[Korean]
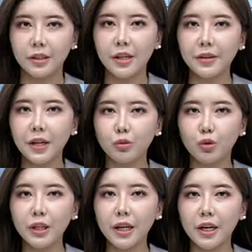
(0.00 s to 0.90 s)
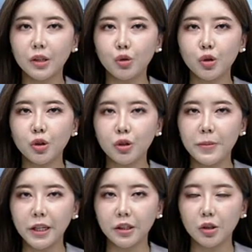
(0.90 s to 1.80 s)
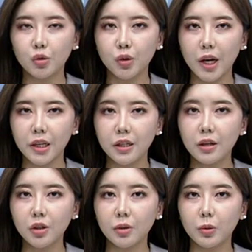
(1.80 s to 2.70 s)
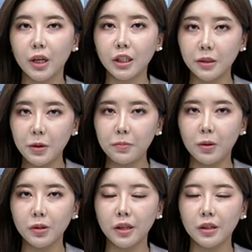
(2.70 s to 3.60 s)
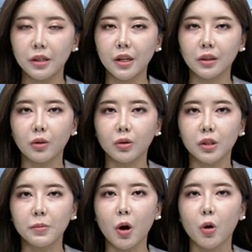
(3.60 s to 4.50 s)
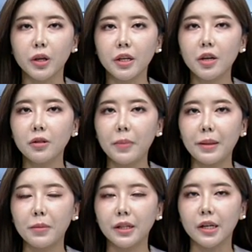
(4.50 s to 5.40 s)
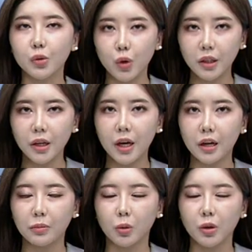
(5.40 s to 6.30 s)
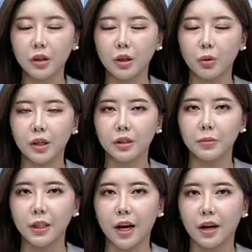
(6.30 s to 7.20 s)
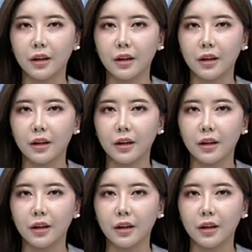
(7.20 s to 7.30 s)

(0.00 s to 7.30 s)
지난달 우리나라 수출 금액 지수가 1년 전보다 11% 이상 떨어지며 2년 반 만에 최대 하락폭을 기록했습니다.